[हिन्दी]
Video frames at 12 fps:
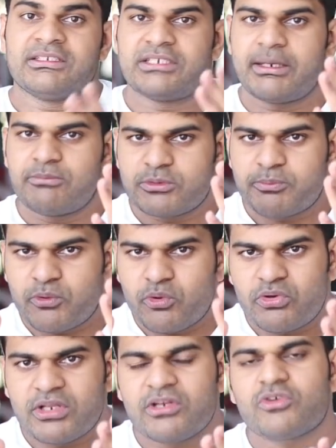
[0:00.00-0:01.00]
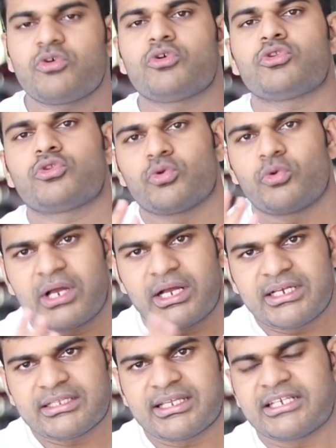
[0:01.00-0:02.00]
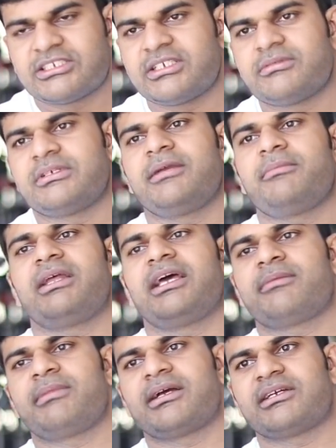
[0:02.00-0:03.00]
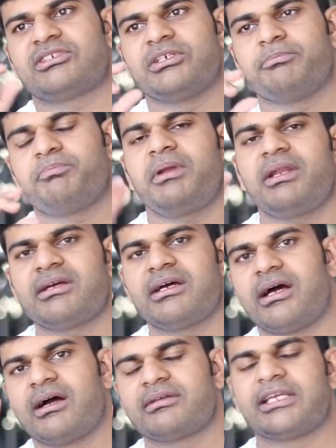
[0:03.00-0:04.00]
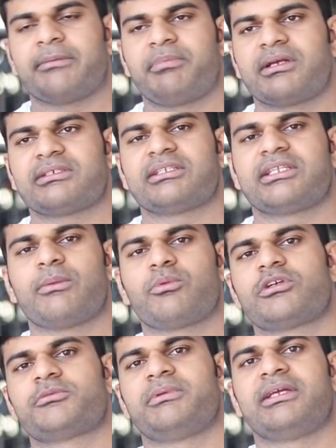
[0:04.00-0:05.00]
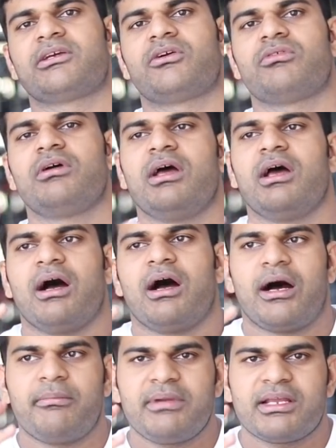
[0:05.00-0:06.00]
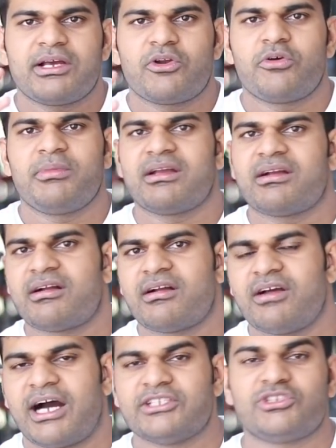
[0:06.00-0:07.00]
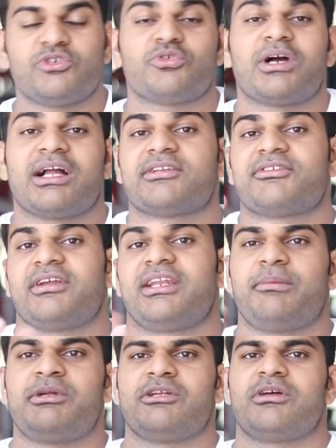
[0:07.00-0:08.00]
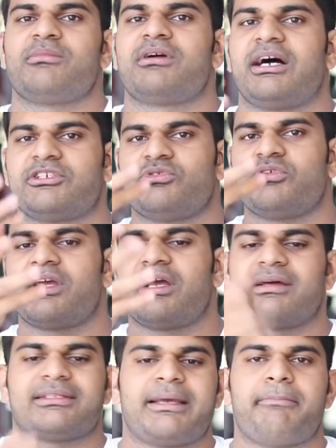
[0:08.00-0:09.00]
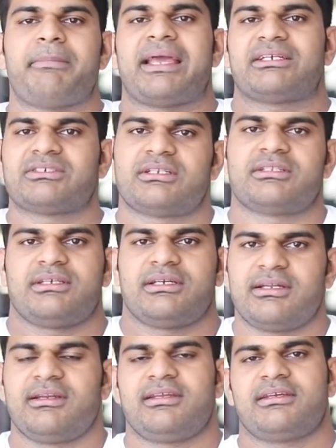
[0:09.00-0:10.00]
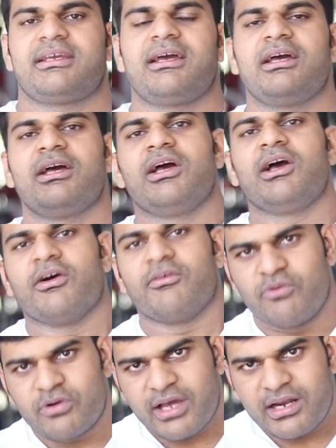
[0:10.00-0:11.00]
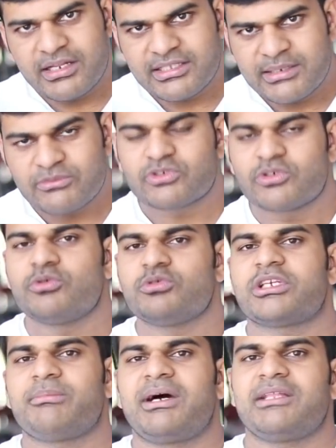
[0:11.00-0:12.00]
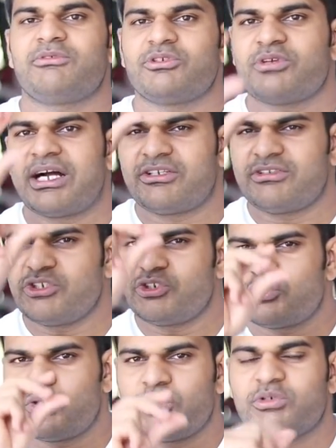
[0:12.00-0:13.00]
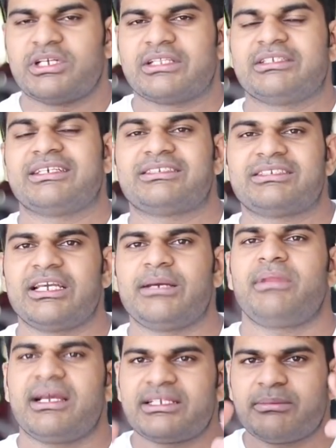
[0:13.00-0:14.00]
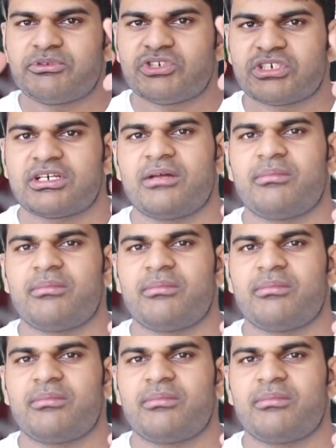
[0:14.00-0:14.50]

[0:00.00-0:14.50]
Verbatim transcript: जब उस प्रोटीन को तोड़ा जाता है सेम लाइक मैं अगर सिंपल एग्जाम्पल के साथ आपको एक्सप्लेन करूँ हमने घरों में गाजरों का गजरेला बनाया तो हम गाजरों क्या करते हैं मैश करते हैं ठीक है वो कर लेते हैं हम उसको उसके बाद वो जो गाजर होती है छोटी छोटी हो जाती हैं सेम लाइक जब चिकन